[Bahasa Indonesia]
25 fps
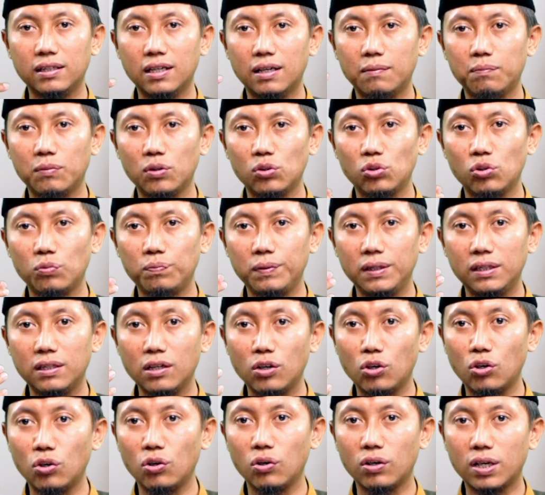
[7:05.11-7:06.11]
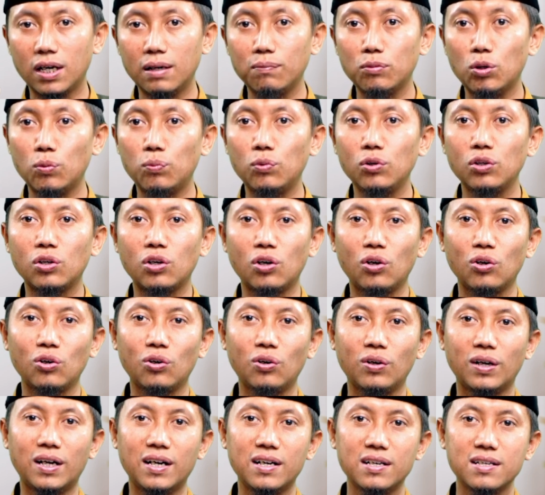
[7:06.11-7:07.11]
tidak menutupi tenggorokan maupun
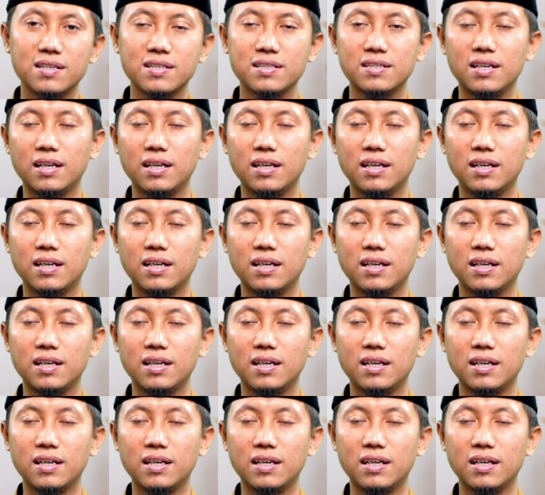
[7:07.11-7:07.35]
kerongkongan